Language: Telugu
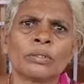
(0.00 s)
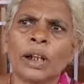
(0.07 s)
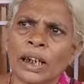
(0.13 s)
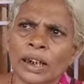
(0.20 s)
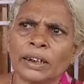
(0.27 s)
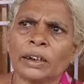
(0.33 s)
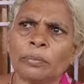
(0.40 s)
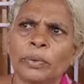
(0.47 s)

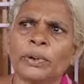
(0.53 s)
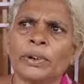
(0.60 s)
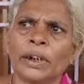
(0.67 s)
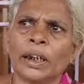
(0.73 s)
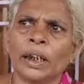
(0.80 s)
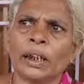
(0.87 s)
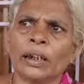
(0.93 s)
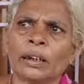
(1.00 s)
వాళ్ళే
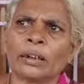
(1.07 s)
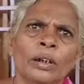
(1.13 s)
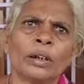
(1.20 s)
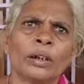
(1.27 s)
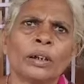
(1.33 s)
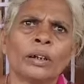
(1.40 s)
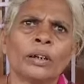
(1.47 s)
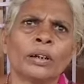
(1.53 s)
తిప్పింది
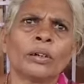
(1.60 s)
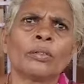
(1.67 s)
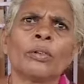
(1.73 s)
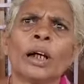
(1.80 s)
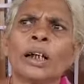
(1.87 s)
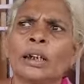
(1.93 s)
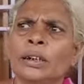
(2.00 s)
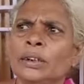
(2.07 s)

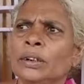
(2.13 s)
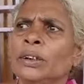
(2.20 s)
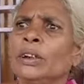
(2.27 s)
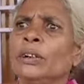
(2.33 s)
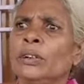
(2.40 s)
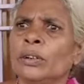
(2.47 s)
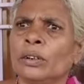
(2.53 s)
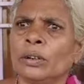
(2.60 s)

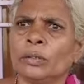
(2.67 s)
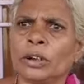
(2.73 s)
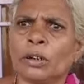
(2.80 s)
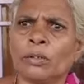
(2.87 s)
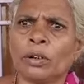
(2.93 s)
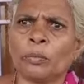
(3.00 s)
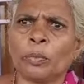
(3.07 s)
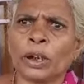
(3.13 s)
వీళ్ళు
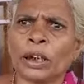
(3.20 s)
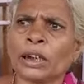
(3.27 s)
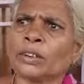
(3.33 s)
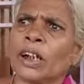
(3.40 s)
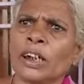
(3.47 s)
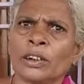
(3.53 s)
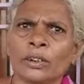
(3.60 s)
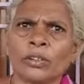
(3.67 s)

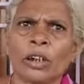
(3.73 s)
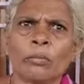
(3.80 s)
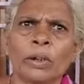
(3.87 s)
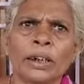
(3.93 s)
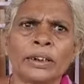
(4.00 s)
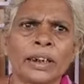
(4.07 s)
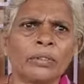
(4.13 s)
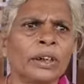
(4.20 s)
పలానా
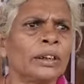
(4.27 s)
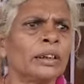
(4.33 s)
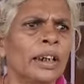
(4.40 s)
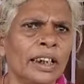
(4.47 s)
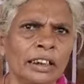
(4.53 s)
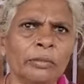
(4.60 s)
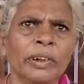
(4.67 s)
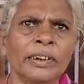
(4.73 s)
తాడు
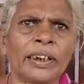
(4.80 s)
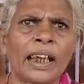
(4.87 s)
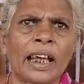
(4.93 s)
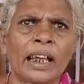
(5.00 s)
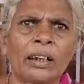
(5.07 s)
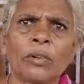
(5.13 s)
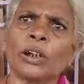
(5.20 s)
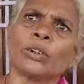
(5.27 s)
వీళ్ళు ఐదు మంది
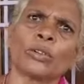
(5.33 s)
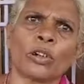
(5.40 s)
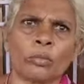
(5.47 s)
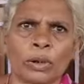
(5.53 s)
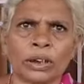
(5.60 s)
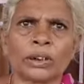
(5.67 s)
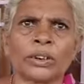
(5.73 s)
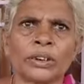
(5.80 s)
వాళ్ళు
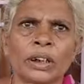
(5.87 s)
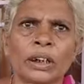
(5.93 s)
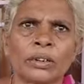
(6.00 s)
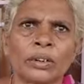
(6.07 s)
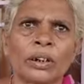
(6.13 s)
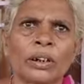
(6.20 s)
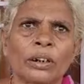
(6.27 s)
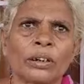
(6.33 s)
దొరకం
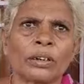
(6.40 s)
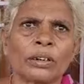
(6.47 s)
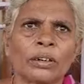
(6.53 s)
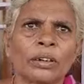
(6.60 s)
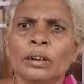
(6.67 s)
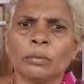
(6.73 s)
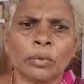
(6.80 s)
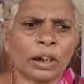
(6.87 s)
వచ్చినారు
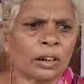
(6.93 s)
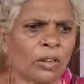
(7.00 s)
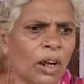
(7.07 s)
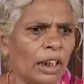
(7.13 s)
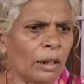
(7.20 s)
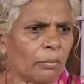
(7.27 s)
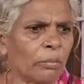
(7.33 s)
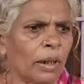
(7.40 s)
మా
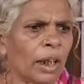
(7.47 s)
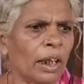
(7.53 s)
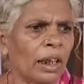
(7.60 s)
అమ్మ